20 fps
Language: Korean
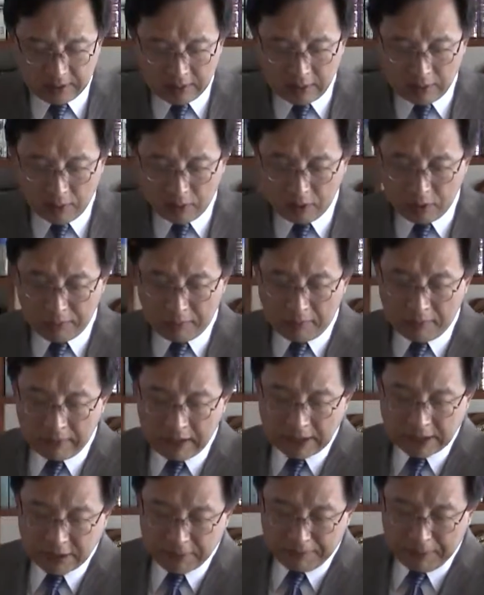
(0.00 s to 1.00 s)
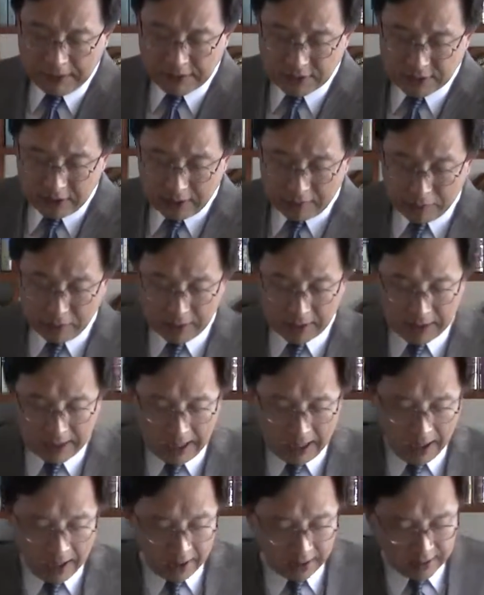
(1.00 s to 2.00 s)
오늘 본문의 18절에
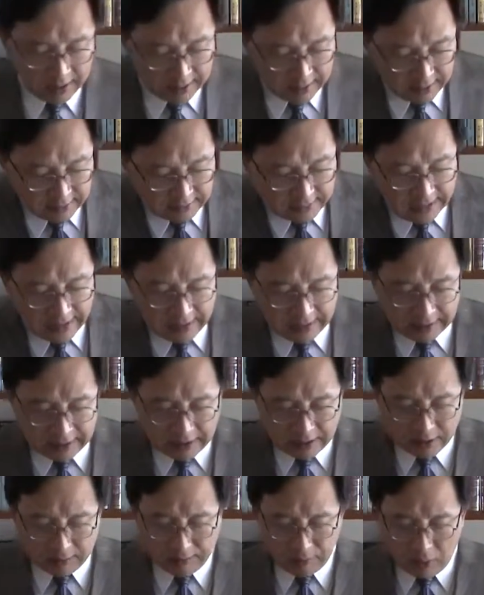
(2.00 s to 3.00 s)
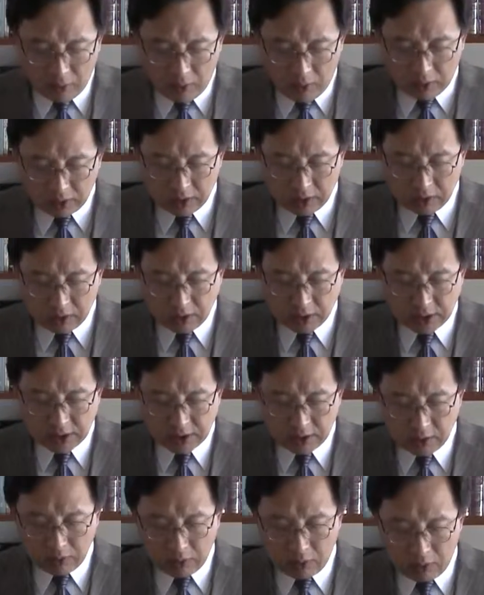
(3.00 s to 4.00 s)
보니까 내게는 모든 것이
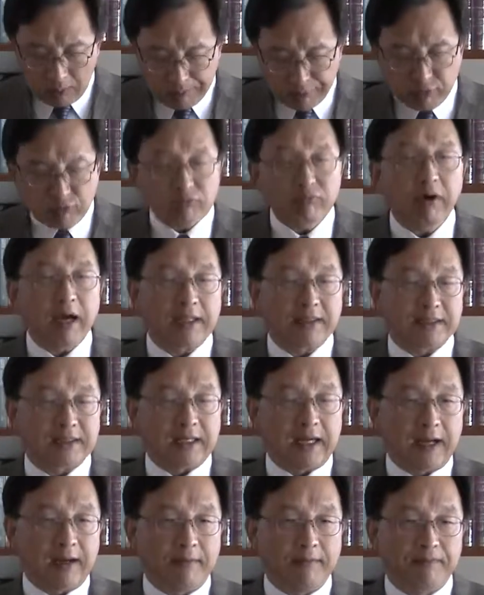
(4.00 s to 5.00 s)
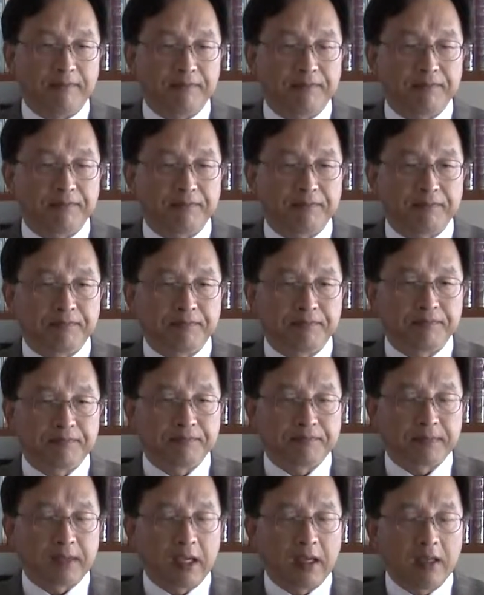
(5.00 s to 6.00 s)
있고 풍부한지라.
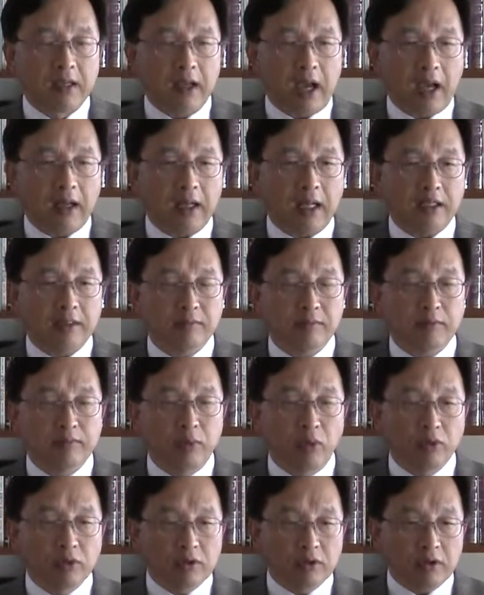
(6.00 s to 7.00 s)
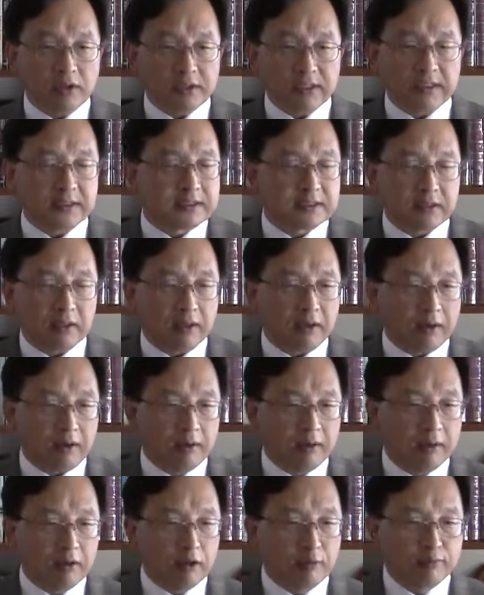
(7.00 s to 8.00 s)
하나님은 모든 것이 있어요.
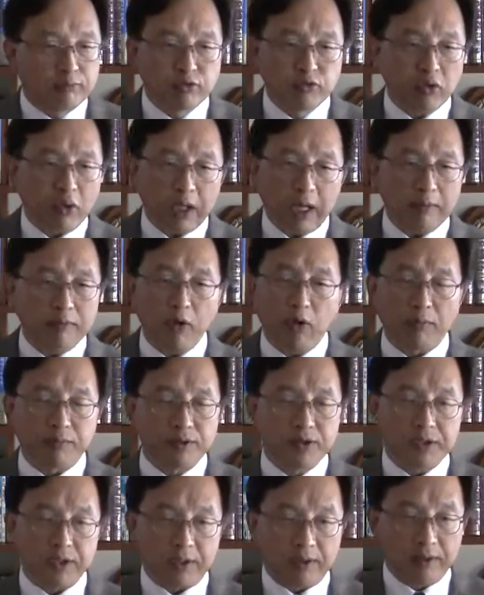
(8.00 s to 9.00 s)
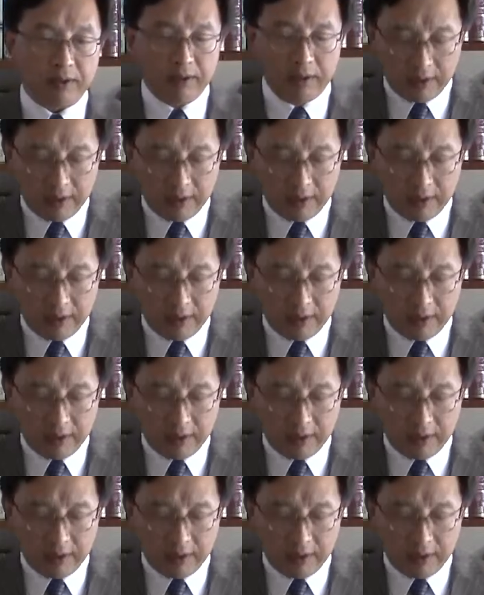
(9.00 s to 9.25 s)
부족함이 없지요.